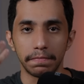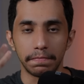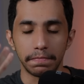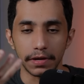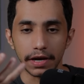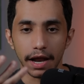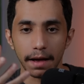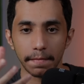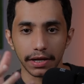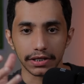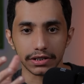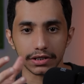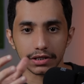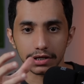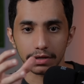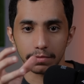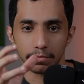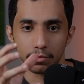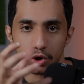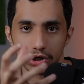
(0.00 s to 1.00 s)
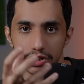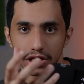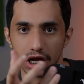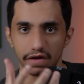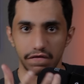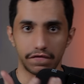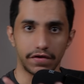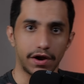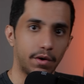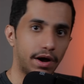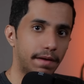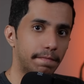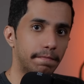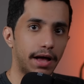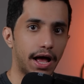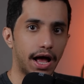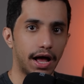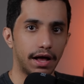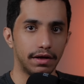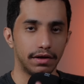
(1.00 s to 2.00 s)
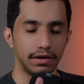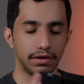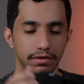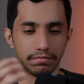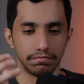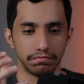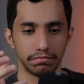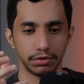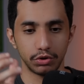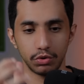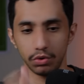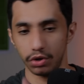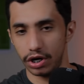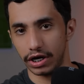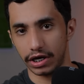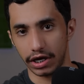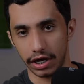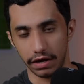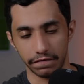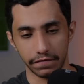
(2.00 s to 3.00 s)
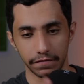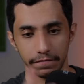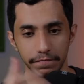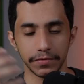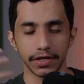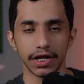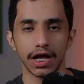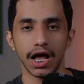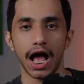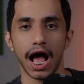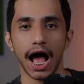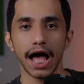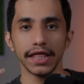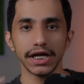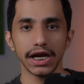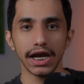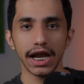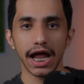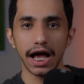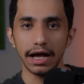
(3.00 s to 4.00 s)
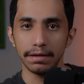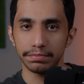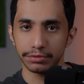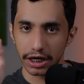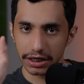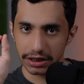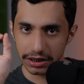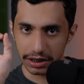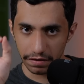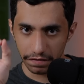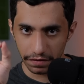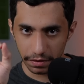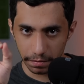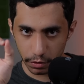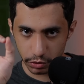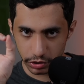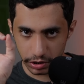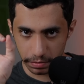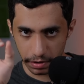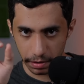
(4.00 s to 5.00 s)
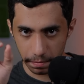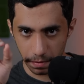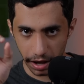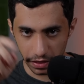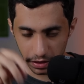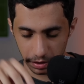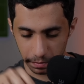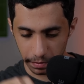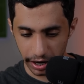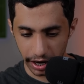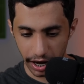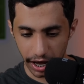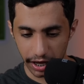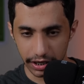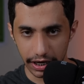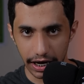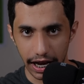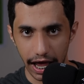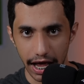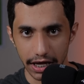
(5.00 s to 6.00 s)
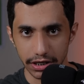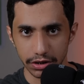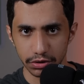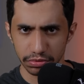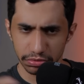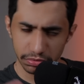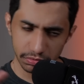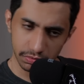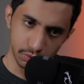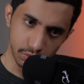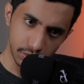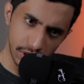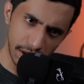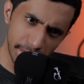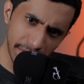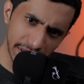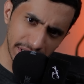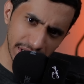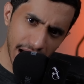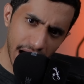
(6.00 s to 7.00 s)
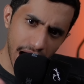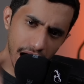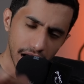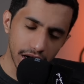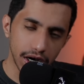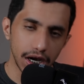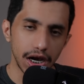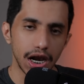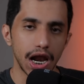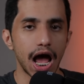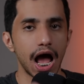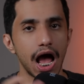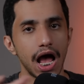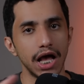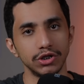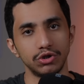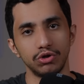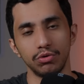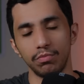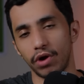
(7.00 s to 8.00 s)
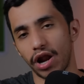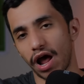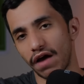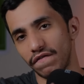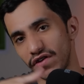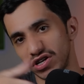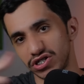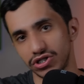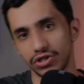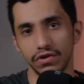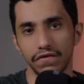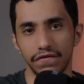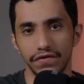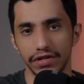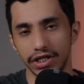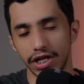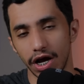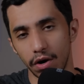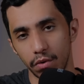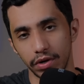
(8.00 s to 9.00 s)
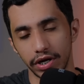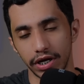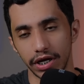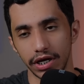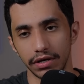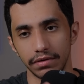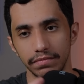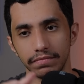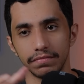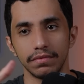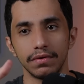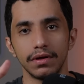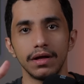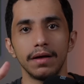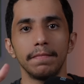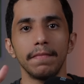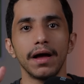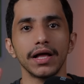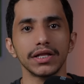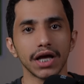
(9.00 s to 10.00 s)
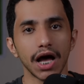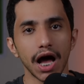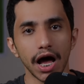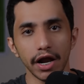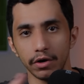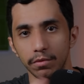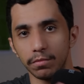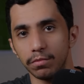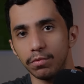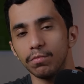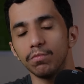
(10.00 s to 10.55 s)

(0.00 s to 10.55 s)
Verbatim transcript: بنمط مختلف نوعا ما بتقول لي كيف هذا اللاعب سجل في الموسم الماضي مع نادي لانس ولما تقارن لانس ومنافسته في الدوري ما تقارنه